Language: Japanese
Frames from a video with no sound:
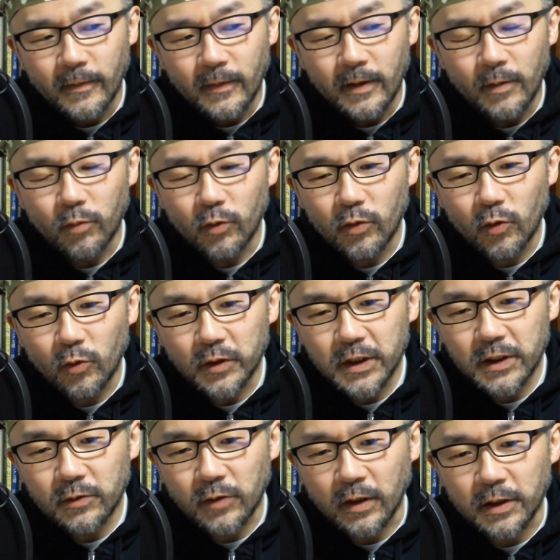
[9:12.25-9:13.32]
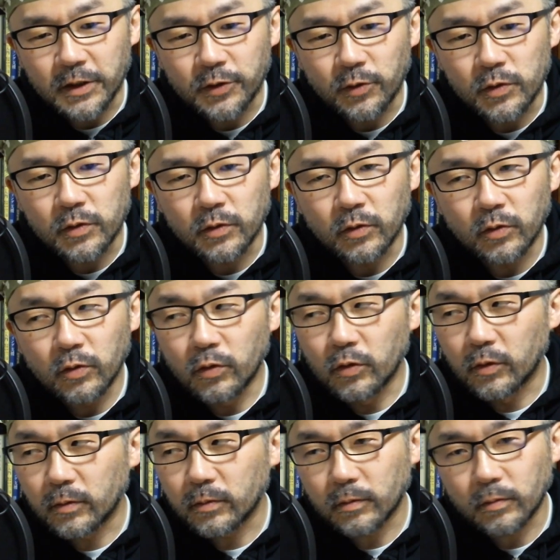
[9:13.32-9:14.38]
で僕個人の話をする
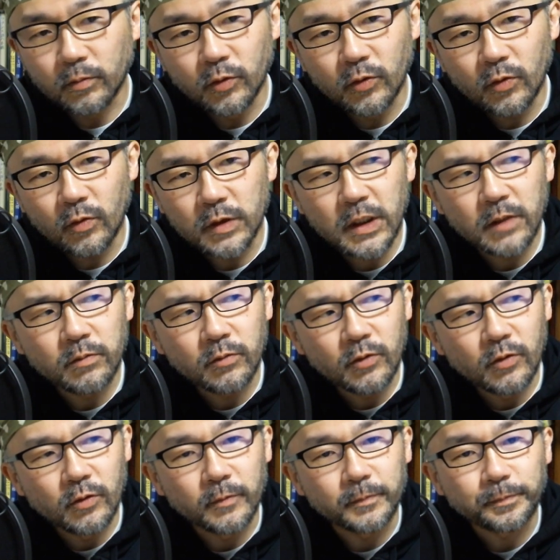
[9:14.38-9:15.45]
と僕個人も